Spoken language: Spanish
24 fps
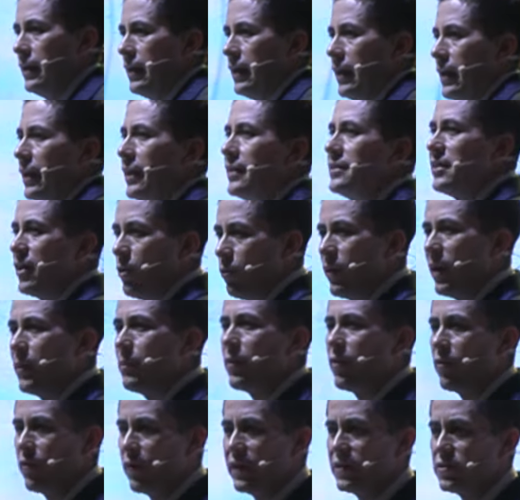es ya una
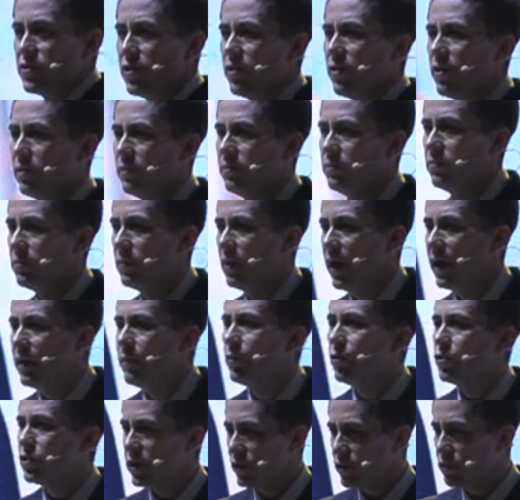profesión. Hay
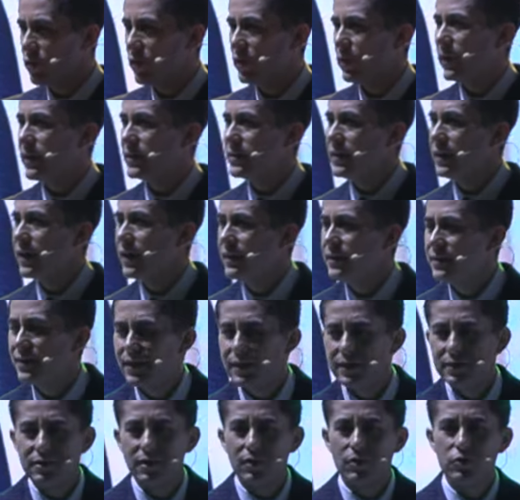muchas universidades en
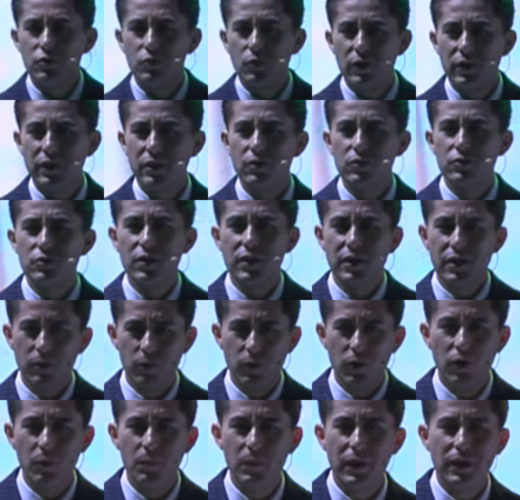Estados Unidos, en
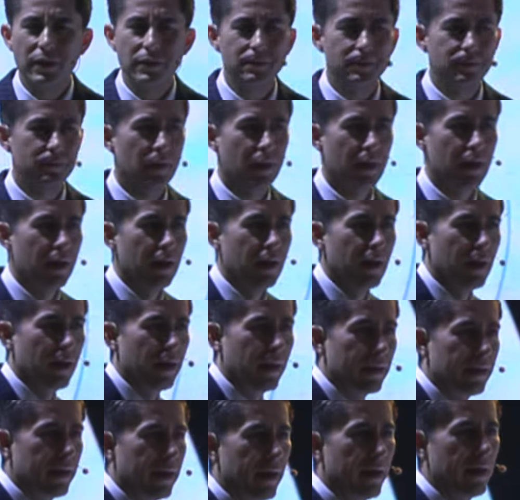Europa,
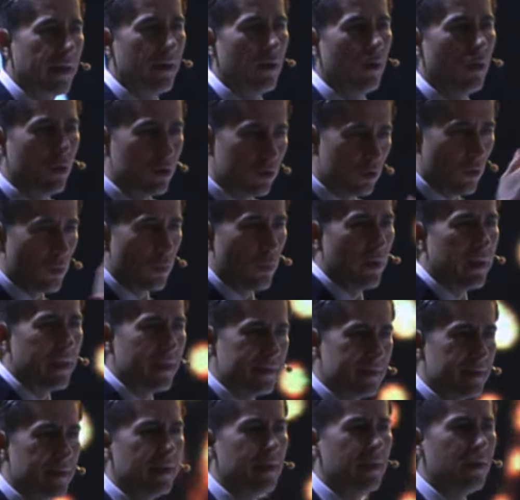que hoy tú
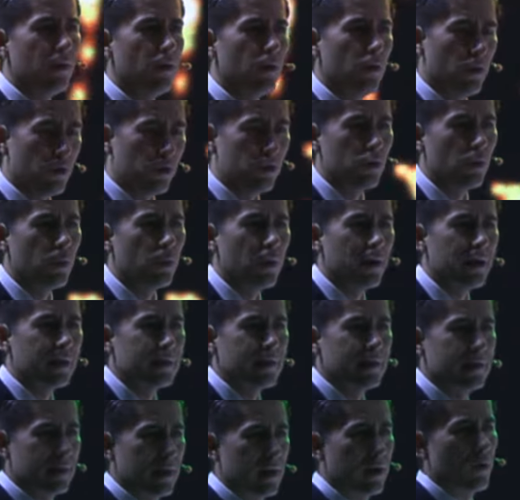puedes ir, hoy tú puedes
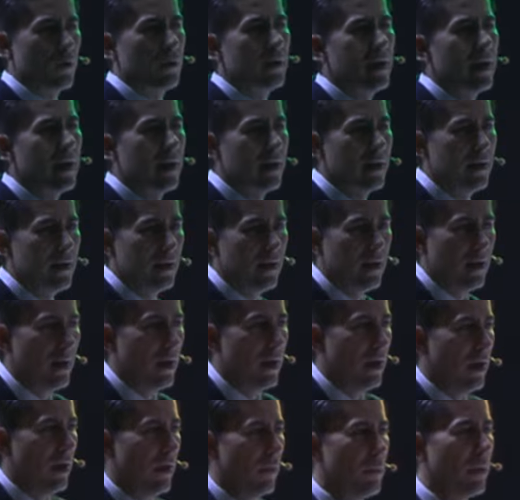desarrollar,
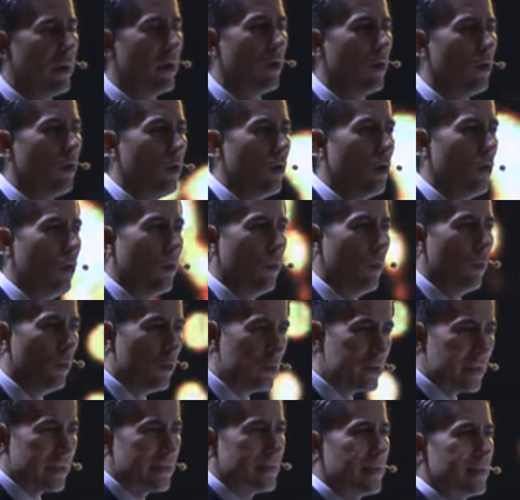pero
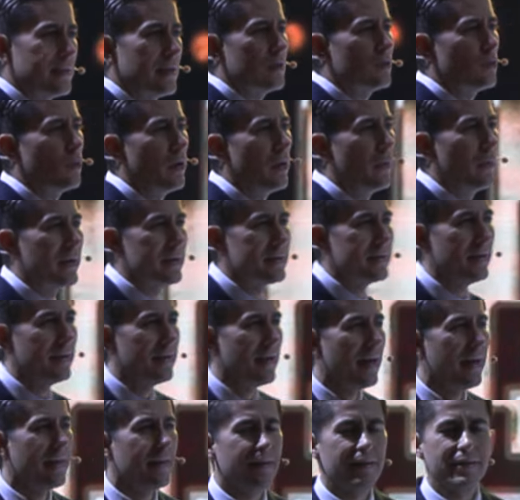muchas de esas
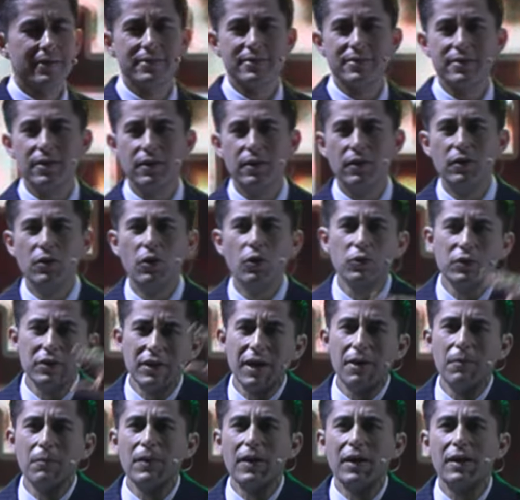universidades no te
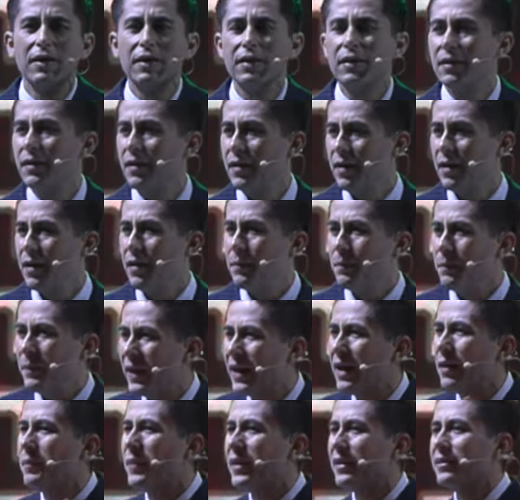hablan
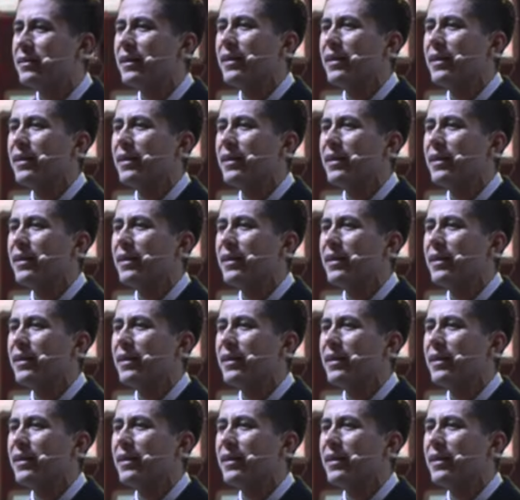meramente